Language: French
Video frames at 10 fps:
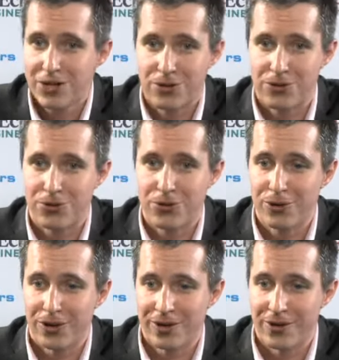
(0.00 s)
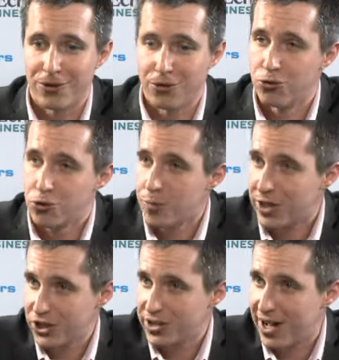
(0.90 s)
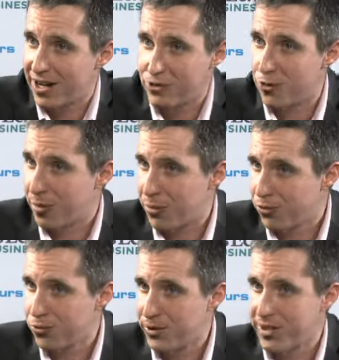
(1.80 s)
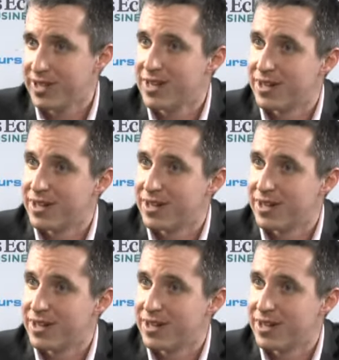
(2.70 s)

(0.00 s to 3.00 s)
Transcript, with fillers: sur euh, du coût marginal, sur un produit.